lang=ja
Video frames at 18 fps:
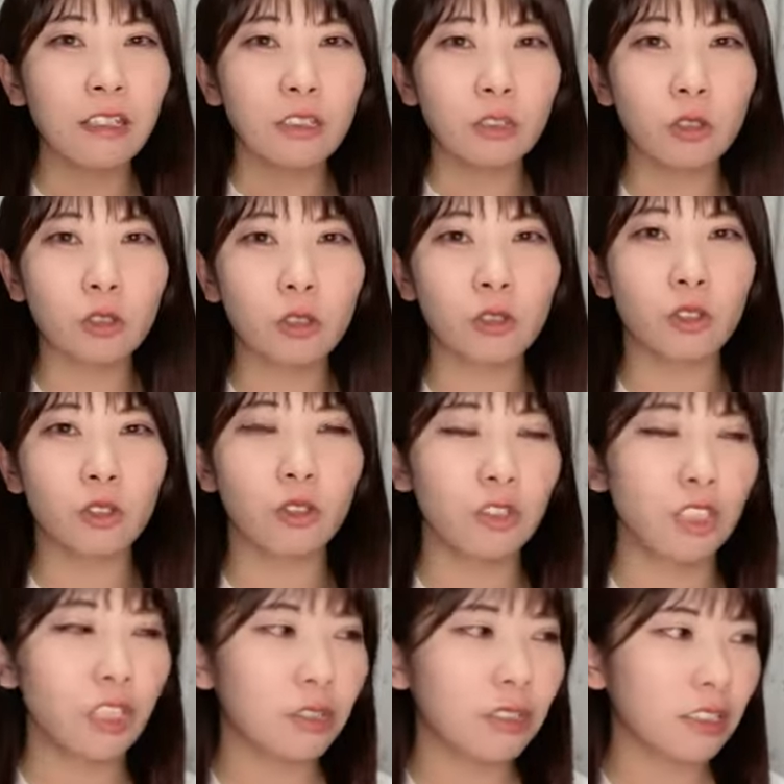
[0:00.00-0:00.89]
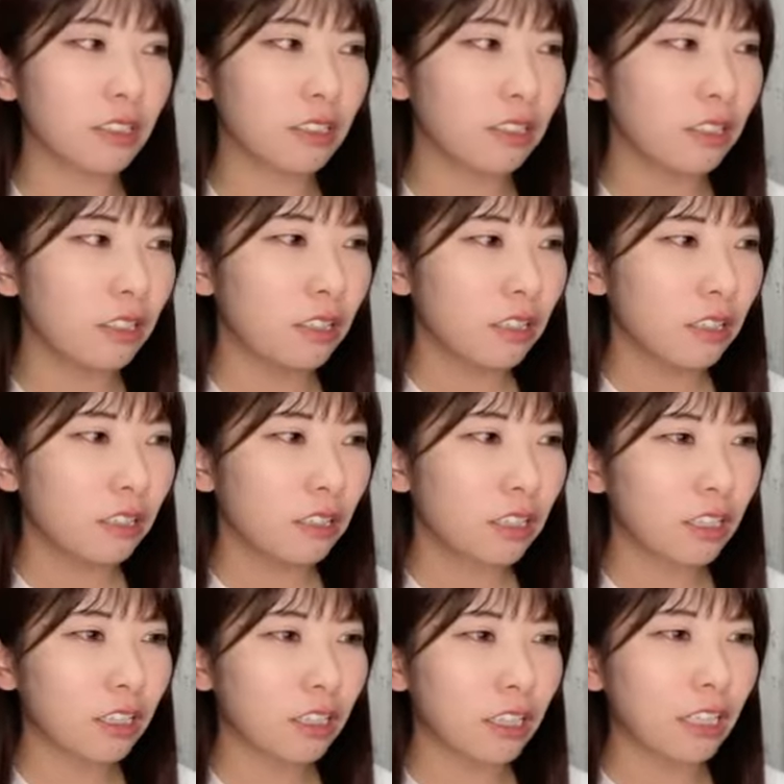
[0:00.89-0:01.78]
そうそうで
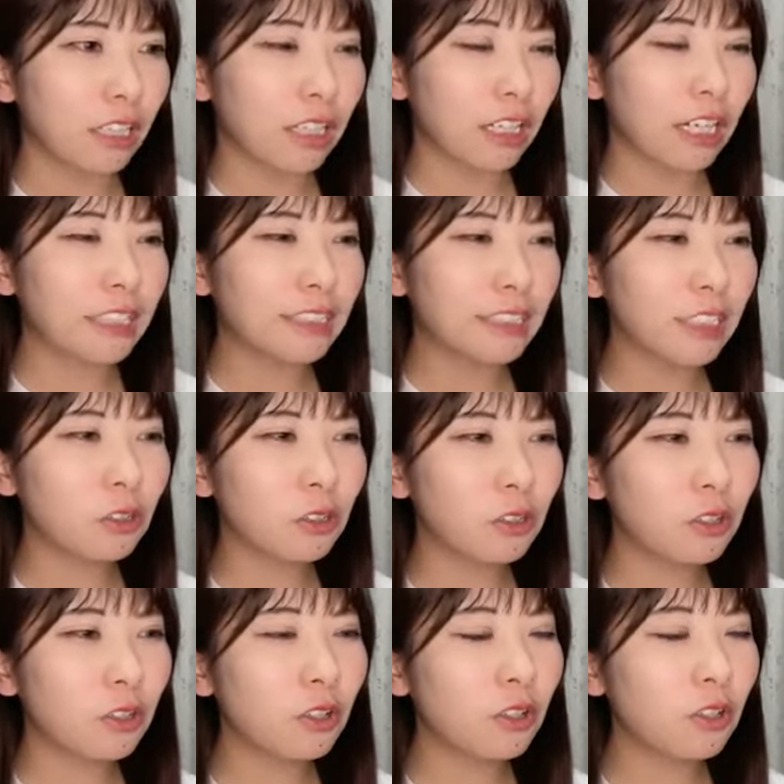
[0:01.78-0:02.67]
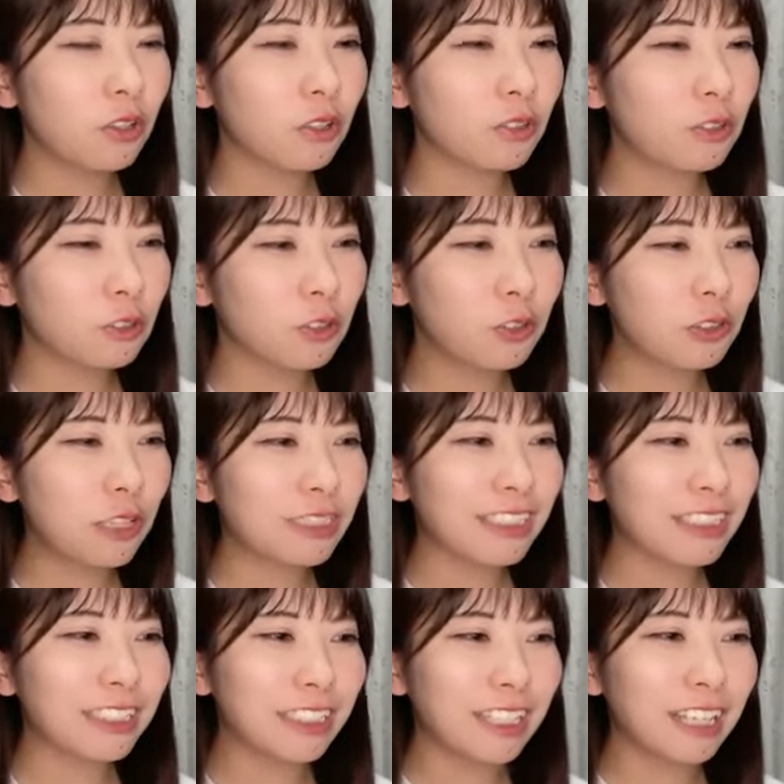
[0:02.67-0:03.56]
なんかね風の
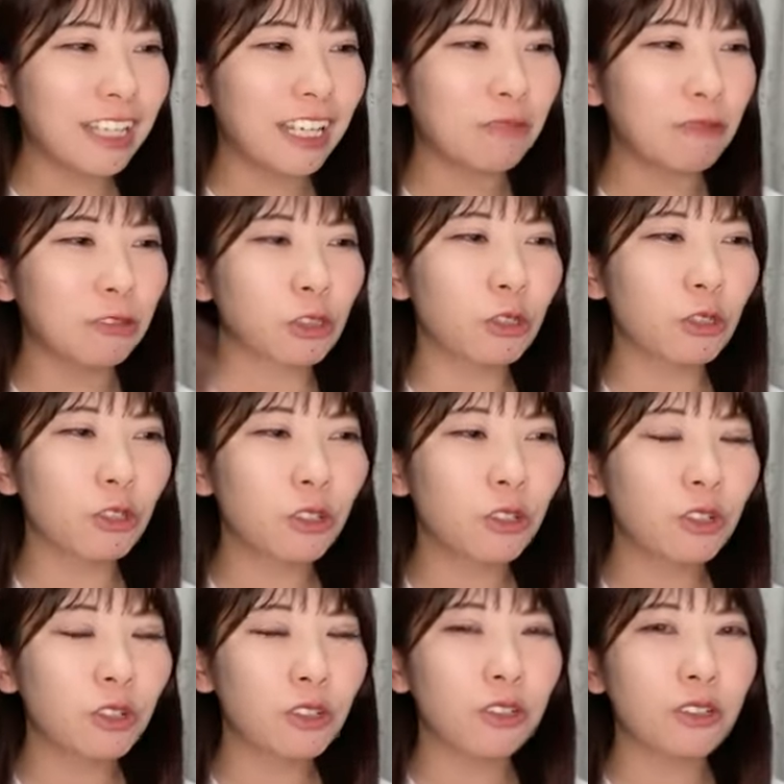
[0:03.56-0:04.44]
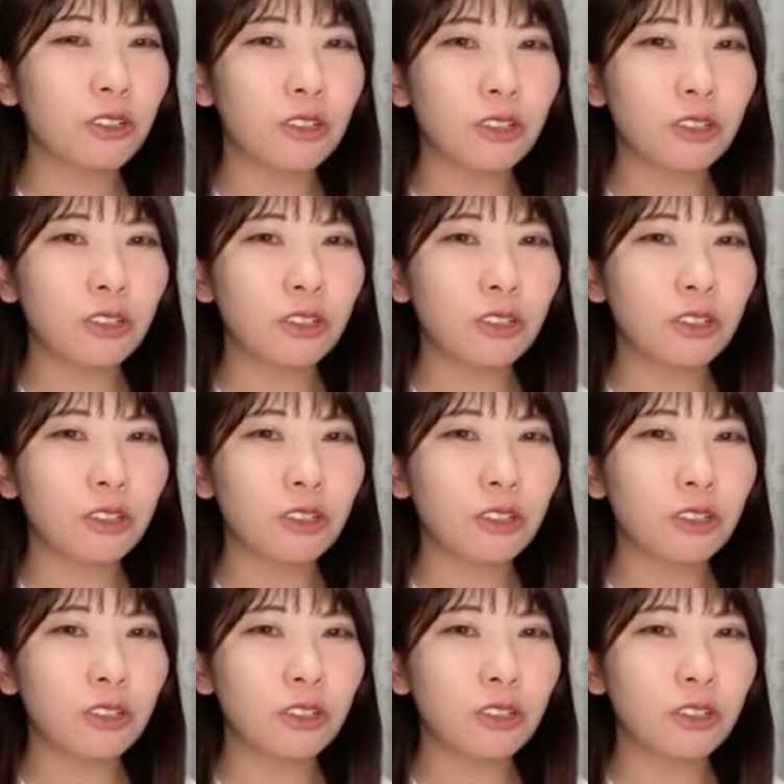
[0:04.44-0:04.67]
噂でもうその